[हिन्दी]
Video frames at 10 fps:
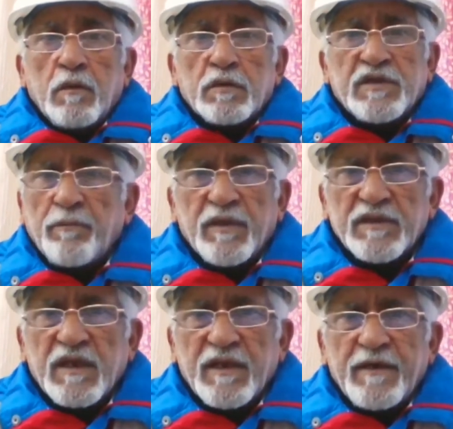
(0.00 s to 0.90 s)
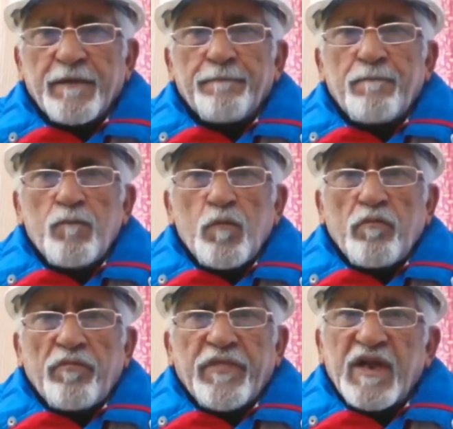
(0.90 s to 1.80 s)
सब बंद करके
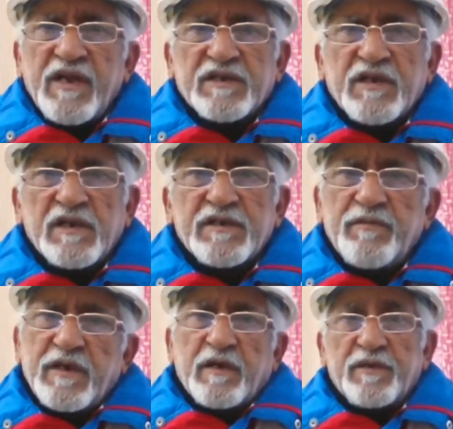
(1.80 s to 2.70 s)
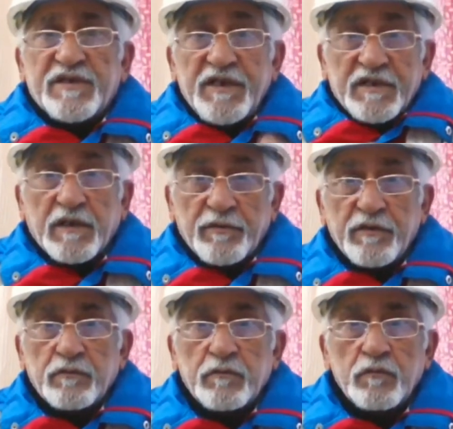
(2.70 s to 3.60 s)
एक साल से मैं घर में सीखता भी
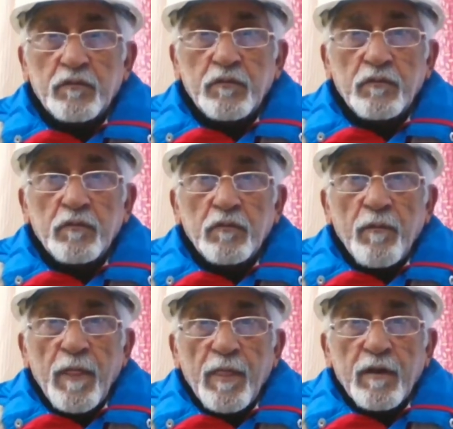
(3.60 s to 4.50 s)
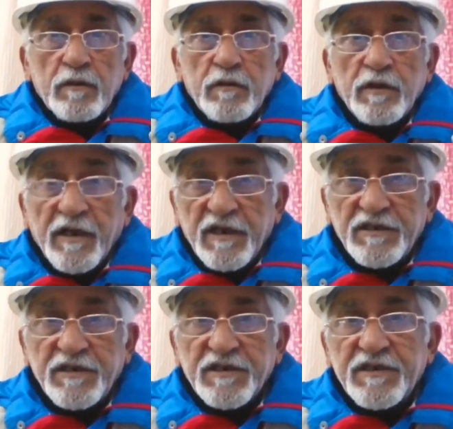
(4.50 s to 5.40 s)
हूँ नई नई
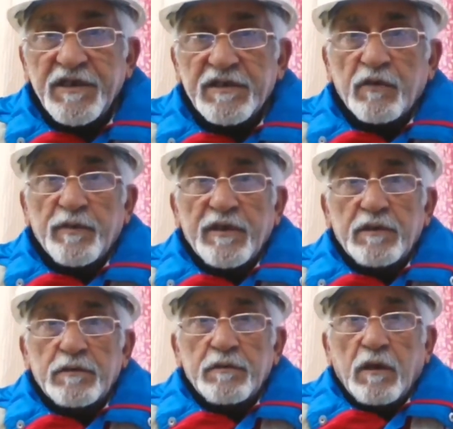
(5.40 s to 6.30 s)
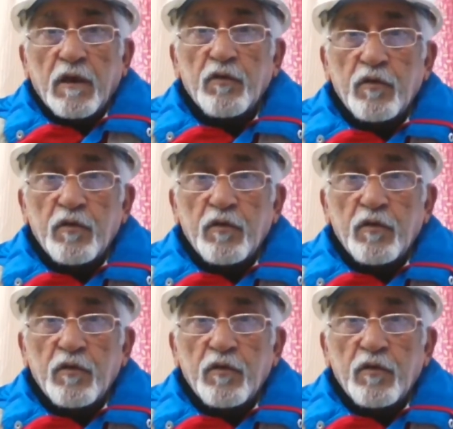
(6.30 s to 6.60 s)
चीज़ें सीखता हूँ मैं आर्डूनो